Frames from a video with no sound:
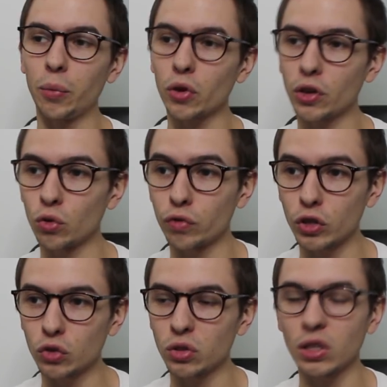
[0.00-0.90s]
peur qu'il nous
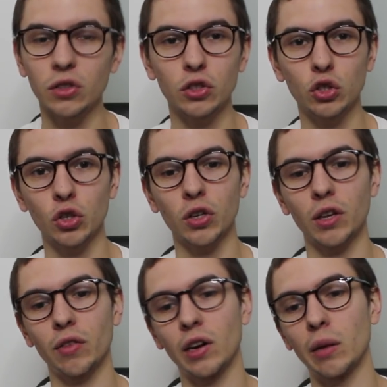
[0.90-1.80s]
fasse juste un t-shirt
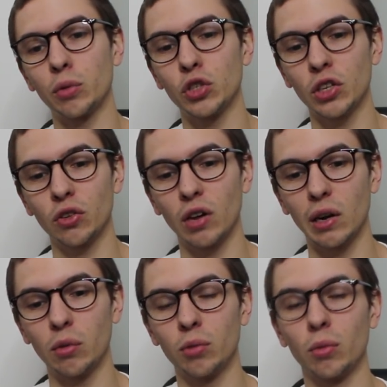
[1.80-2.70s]
avec la pochette de
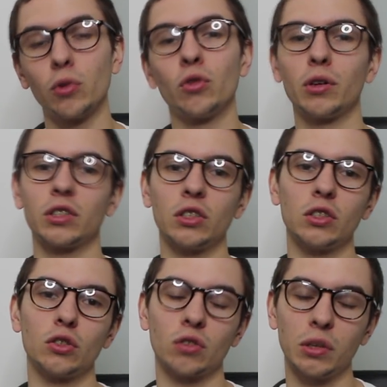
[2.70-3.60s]
l'album en mode ouais, c'est une
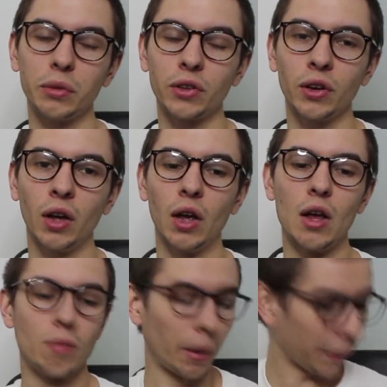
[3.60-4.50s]
édition limitée.
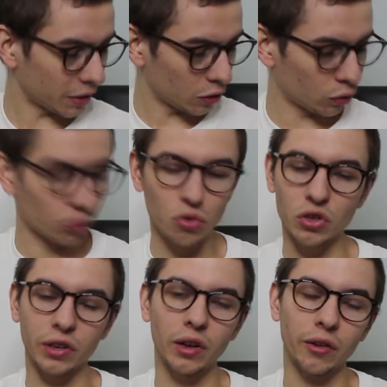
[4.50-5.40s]
mais après, c'est sur du
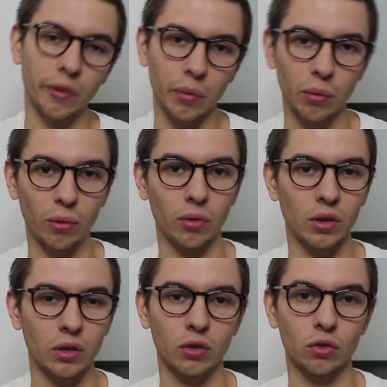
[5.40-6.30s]
Gildan, hein, mais bon, euh,
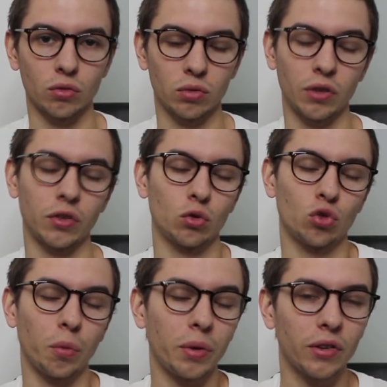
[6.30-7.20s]
ça fait
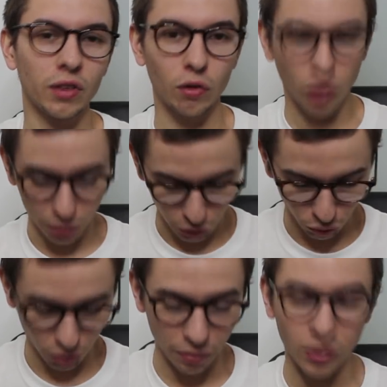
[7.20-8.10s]
toujours plaisir d'avoir un petit
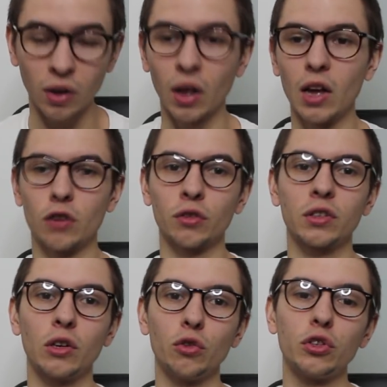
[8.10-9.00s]
truc comme ça. Donc,
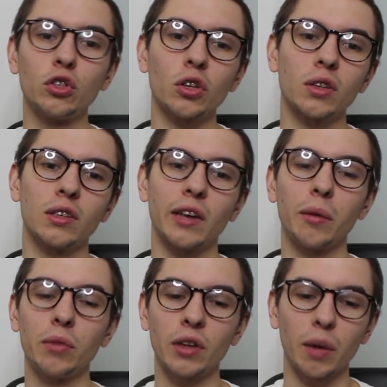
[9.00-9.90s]
c'est le t-shirt qu'ils avaient
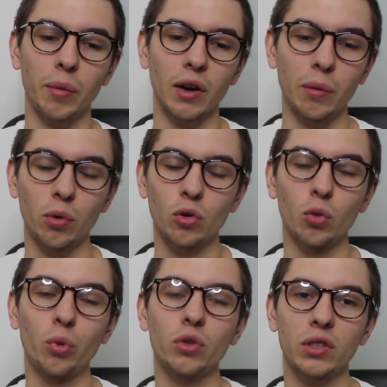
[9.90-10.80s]
mis après
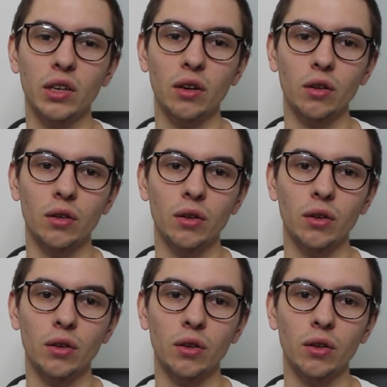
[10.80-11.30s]
le procès.